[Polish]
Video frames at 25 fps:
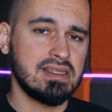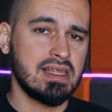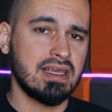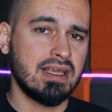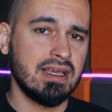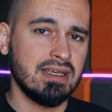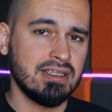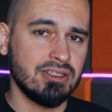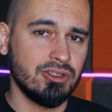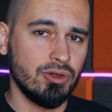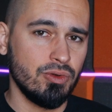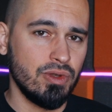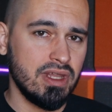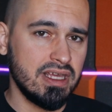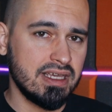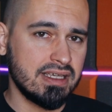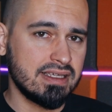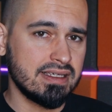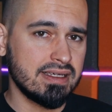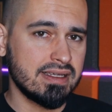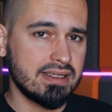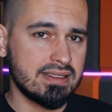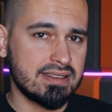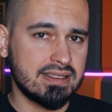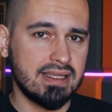z legendą
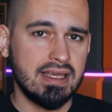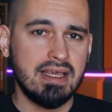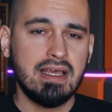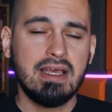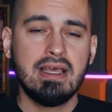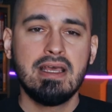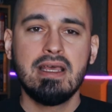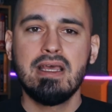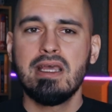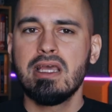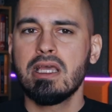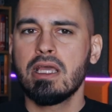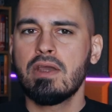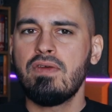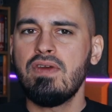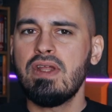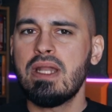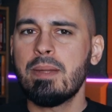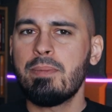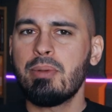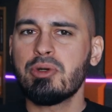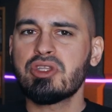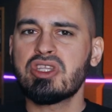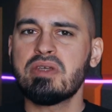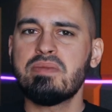Lakers.
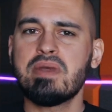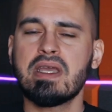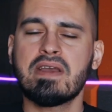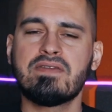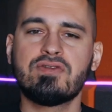Chwilę po tym,